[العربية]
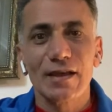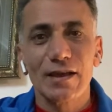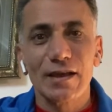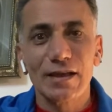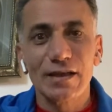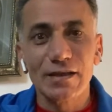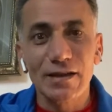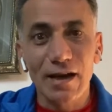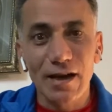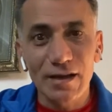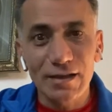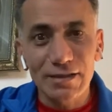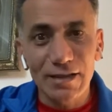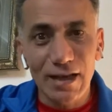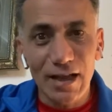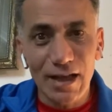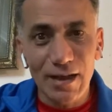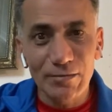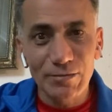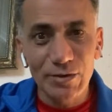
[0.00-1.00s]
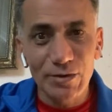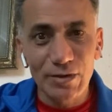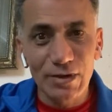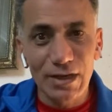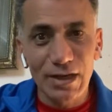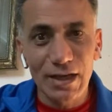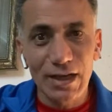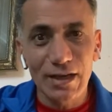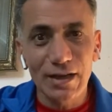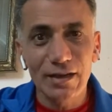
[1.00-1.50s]
النهارده الحمد
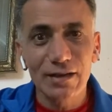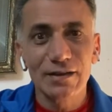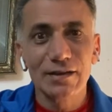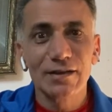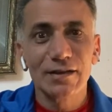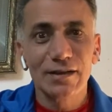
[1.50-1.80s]
لله